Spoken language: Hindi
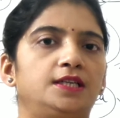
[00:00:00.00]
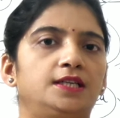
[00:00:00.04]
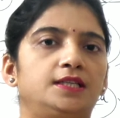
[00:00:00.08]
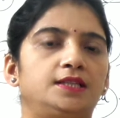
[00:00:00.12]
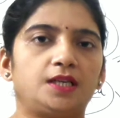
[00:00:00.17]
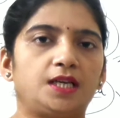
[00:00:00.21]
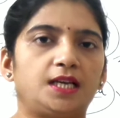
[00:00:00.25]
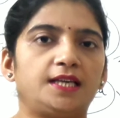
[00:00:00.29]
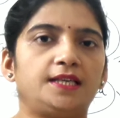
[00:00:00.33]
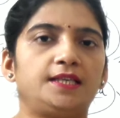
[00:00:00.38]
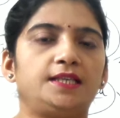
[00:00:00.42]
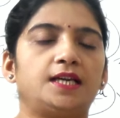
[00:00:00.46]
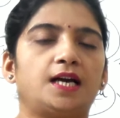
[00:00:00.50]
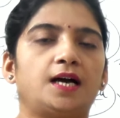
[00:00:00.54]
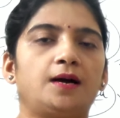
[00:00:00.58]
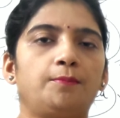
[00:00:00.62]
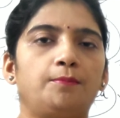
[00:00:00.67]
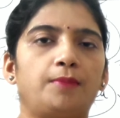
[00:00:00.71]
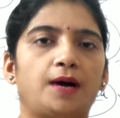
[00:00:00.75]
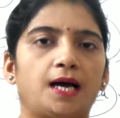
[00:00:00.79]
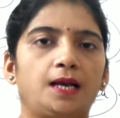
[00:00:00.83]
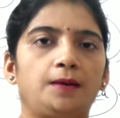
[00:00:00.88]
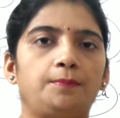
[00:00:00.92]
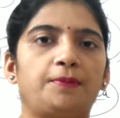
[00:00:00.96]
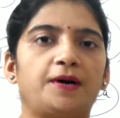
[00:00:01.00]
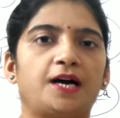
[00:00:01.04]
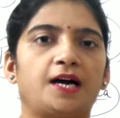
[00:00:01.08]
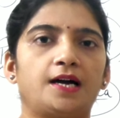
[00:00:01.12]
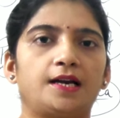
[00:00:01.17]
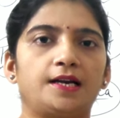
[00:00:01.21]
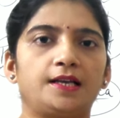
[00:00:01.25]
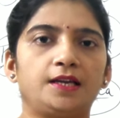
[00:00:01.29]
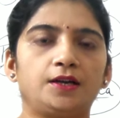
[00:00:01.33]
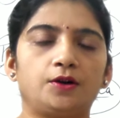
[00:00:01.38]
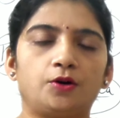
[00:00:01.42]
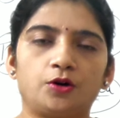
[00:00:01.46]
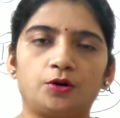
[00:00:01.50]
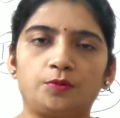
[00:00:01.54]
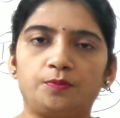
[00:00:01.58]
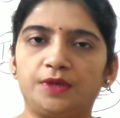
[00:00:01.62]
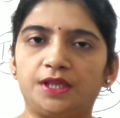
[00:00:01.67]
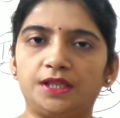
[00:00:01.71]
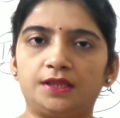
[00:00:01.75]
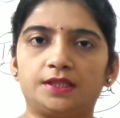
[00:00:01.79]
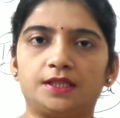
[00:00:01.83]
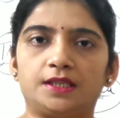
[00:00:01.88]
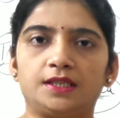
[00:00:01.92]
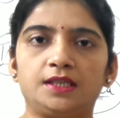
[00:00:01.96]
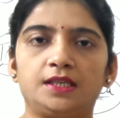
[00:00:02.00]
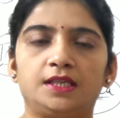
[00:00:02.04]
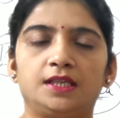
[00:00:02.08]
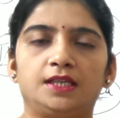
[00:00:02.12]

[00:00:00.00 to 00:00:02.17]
तिलैया बाल पहाड़ी और मिथन